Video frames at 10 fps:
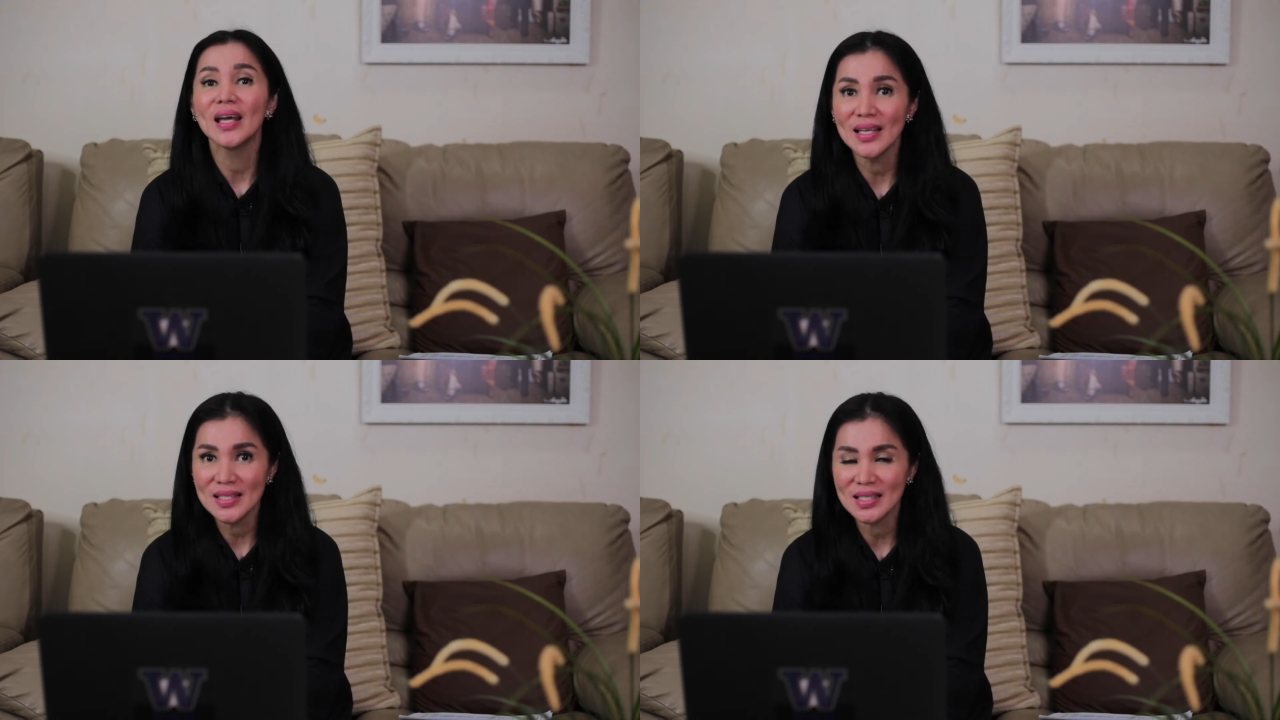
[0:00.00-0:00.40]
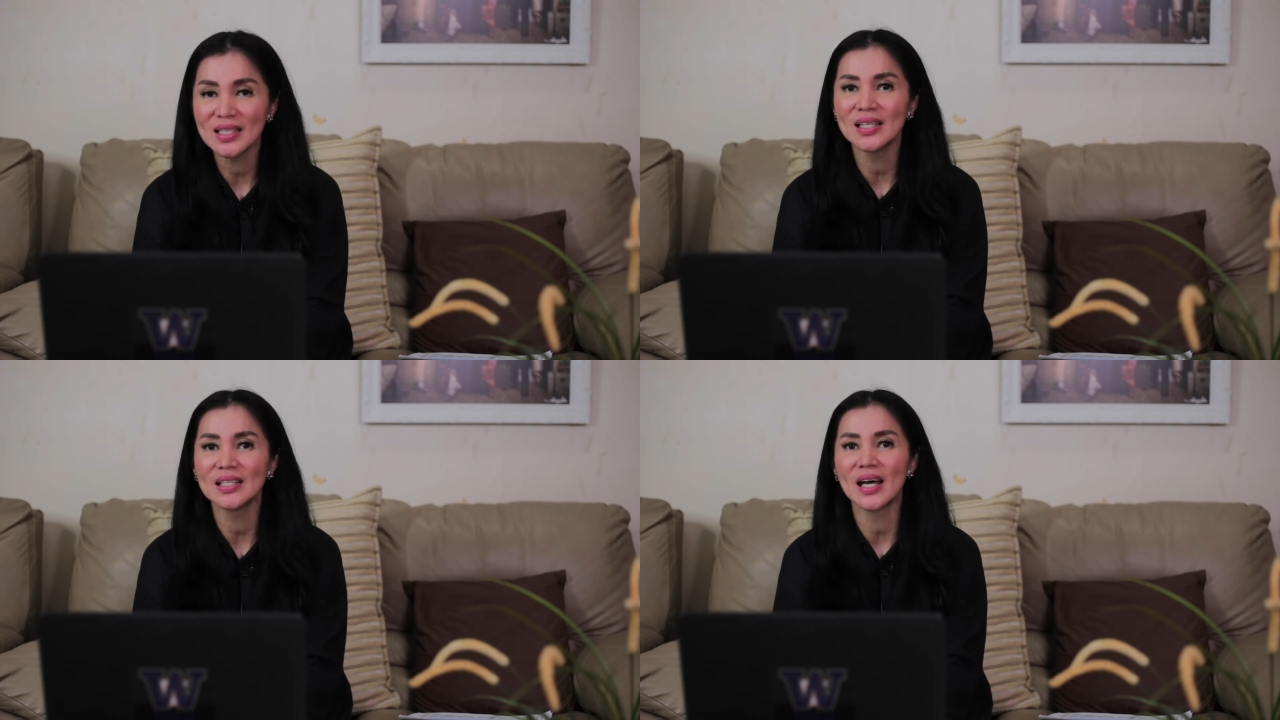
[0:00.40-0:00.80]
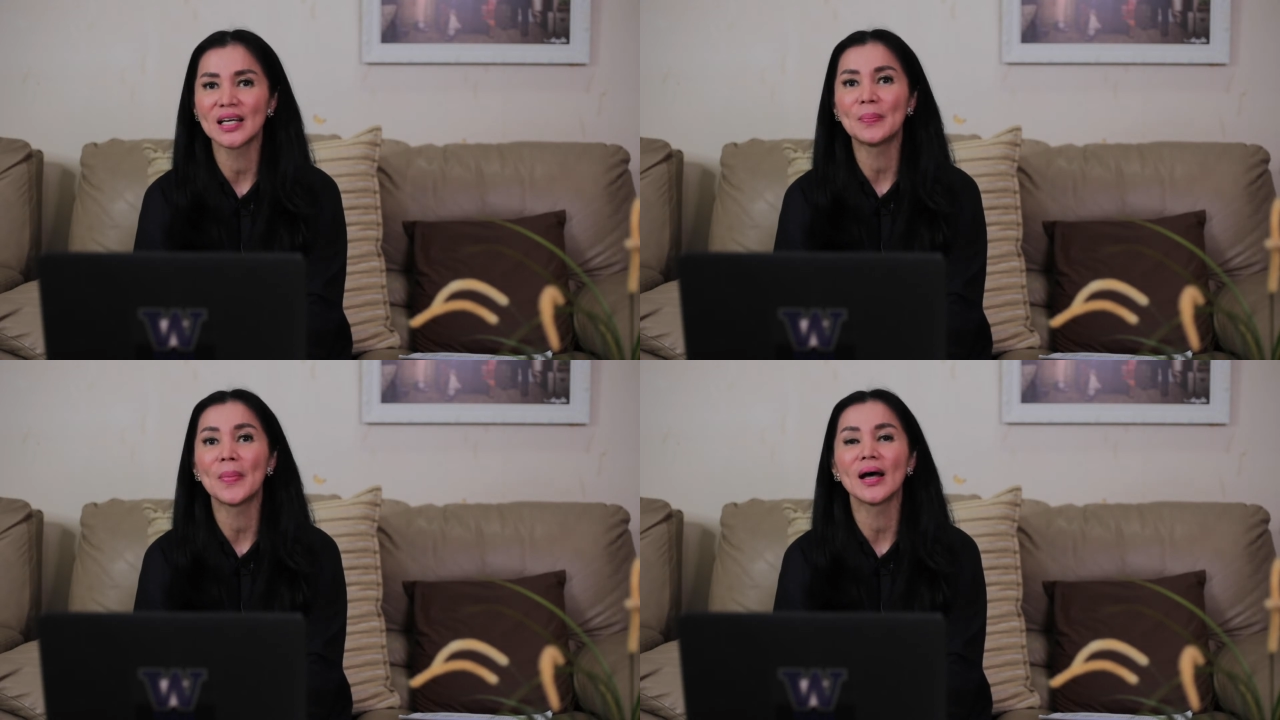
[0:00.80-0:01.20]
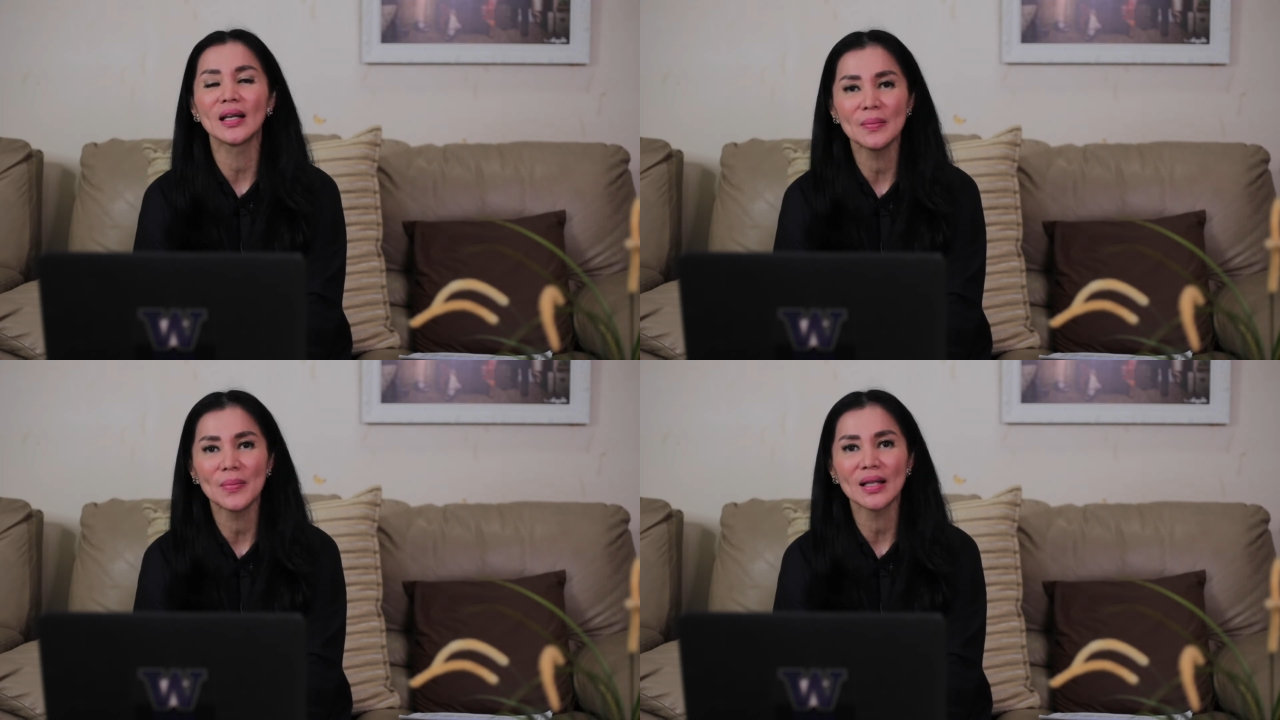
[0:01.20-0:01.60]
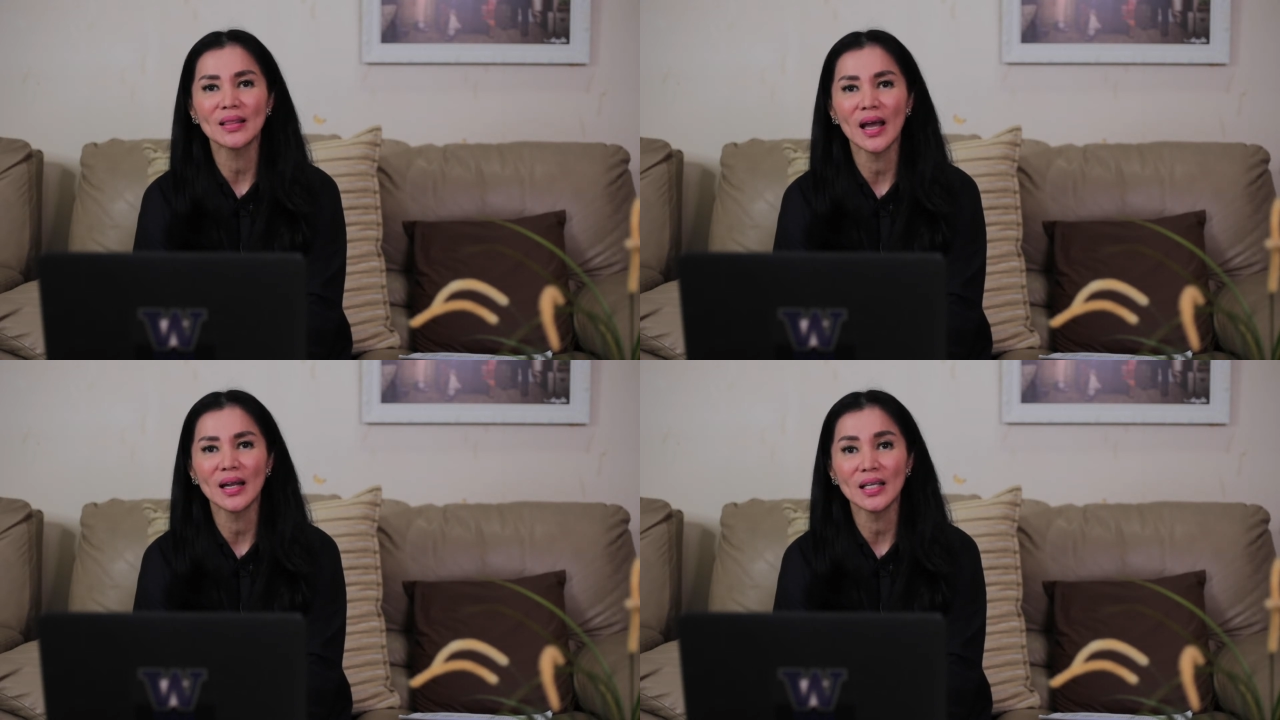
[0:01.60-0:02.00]
istri dari Panglima
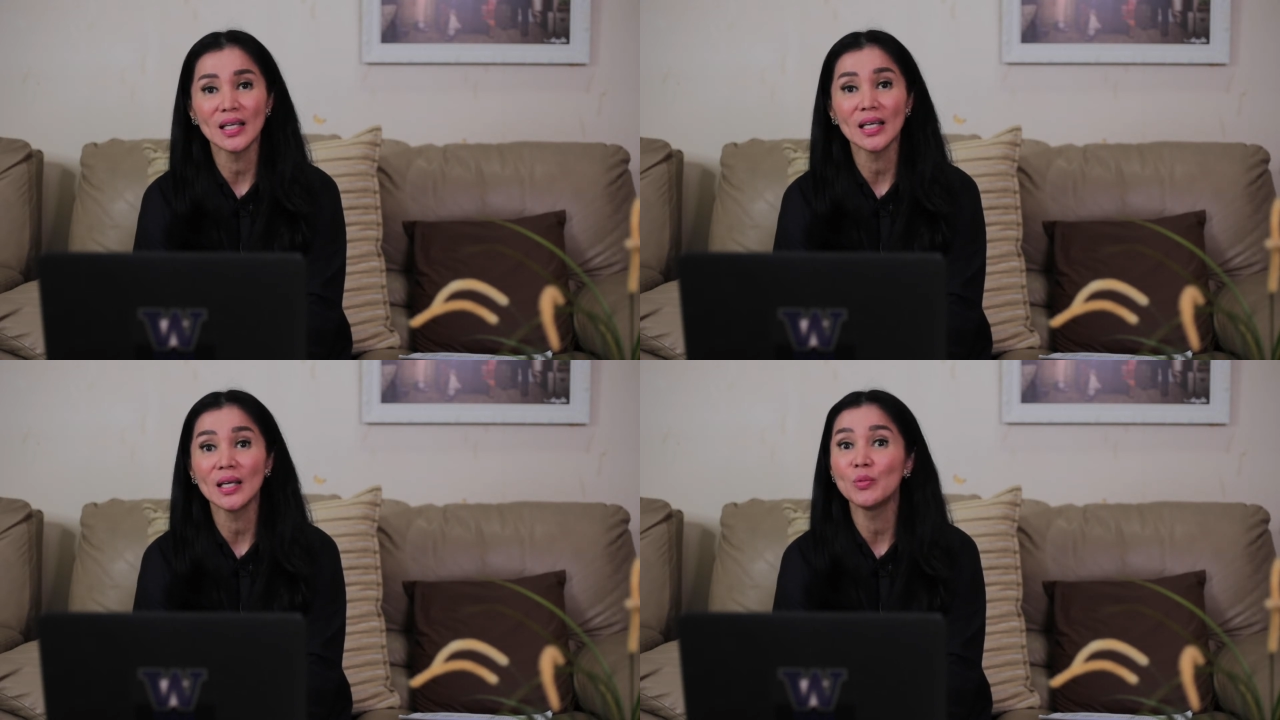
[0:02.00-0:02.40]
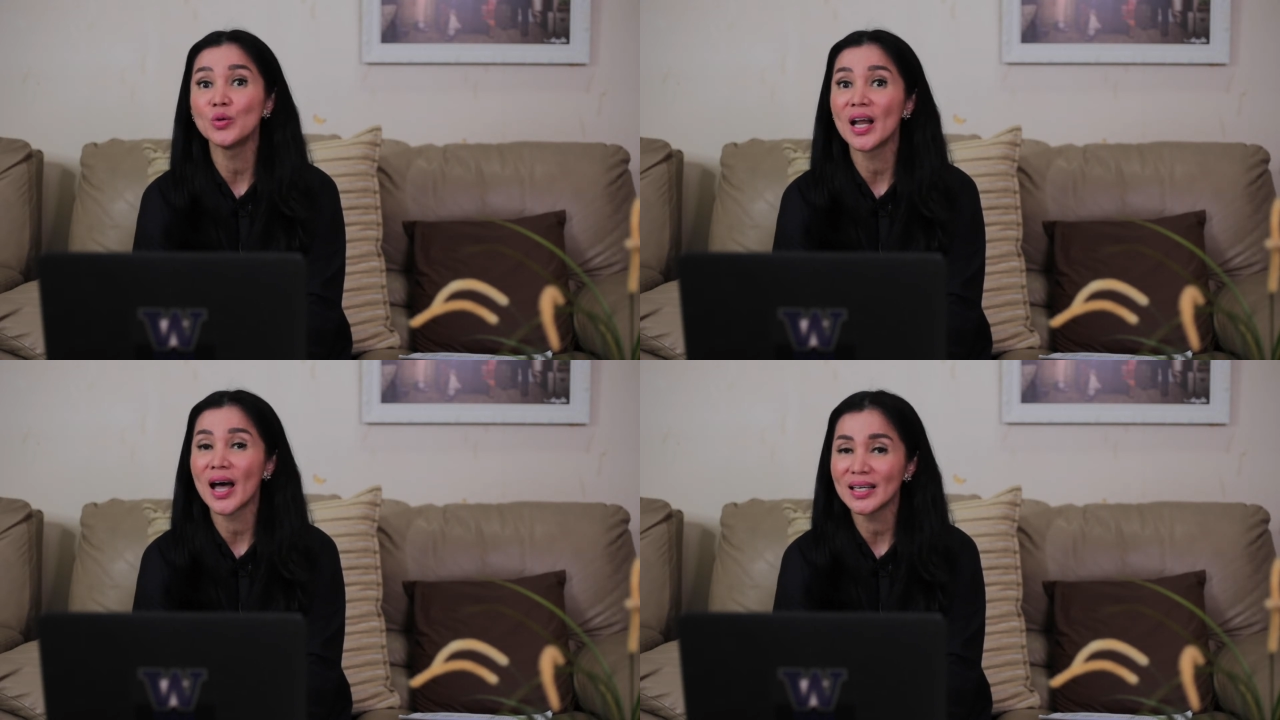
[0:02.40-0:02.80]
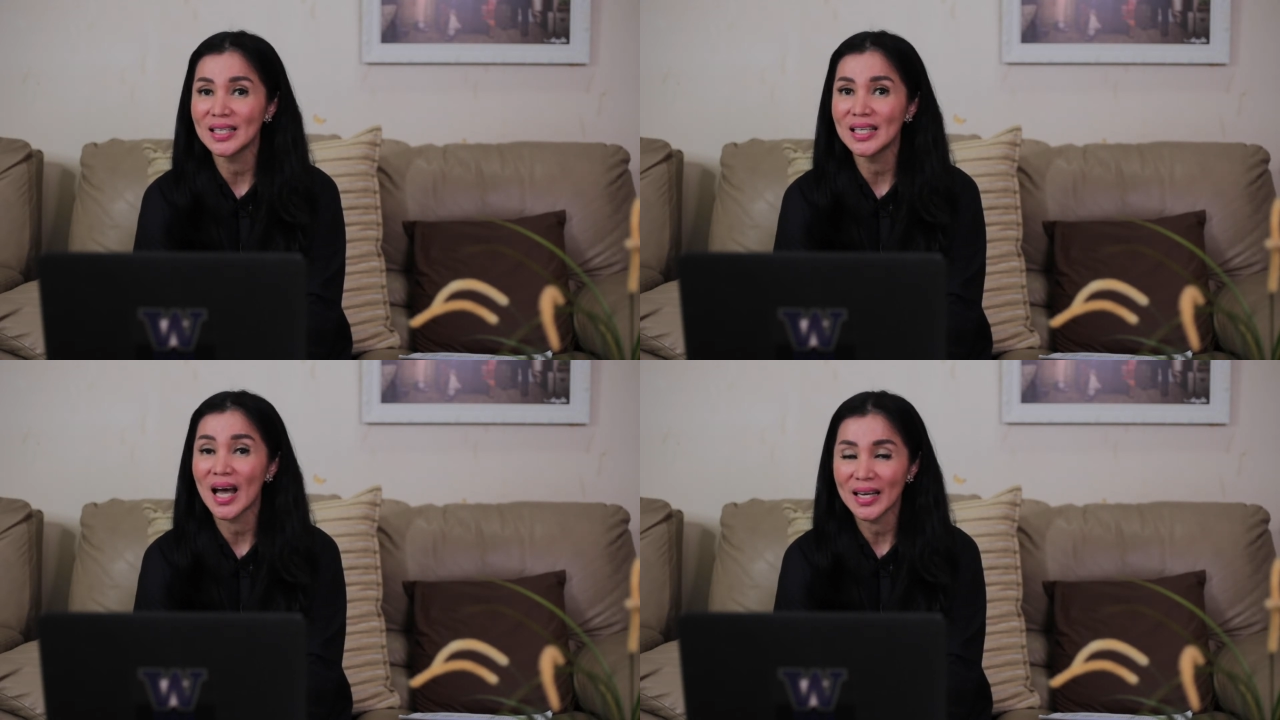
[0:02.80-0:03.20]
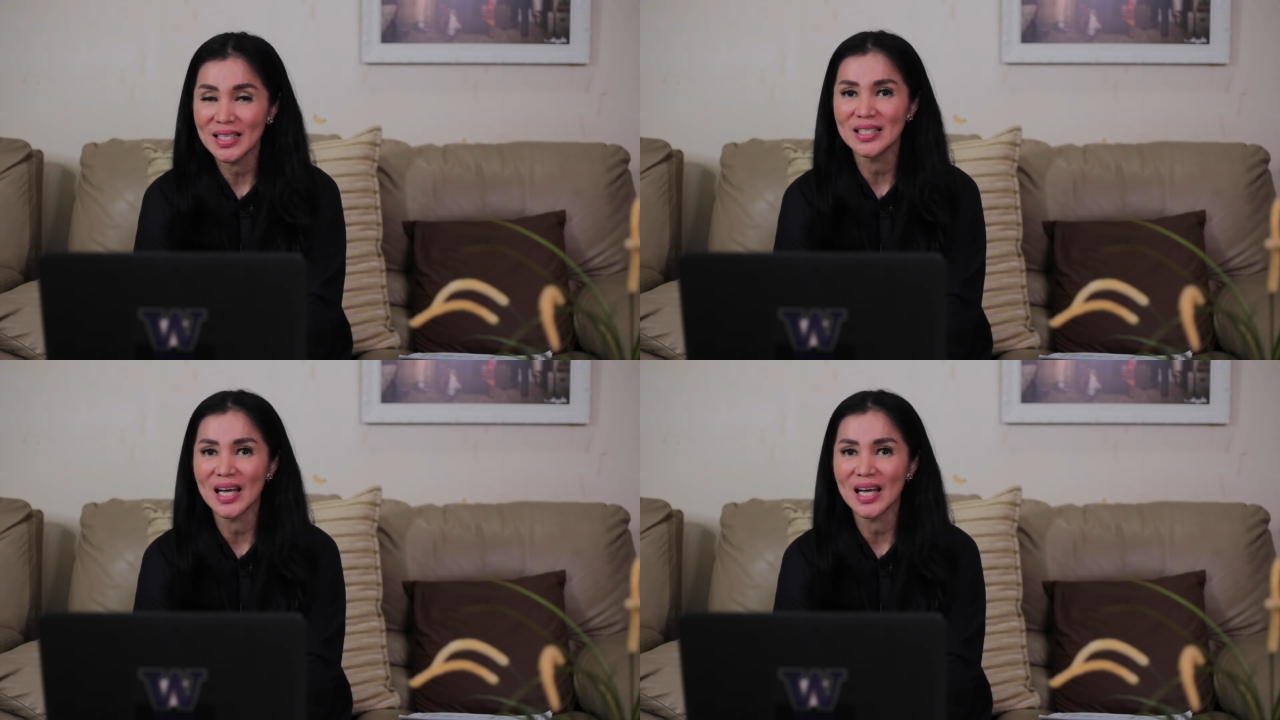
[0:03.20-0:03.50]
TNI Ibu Nani Hadi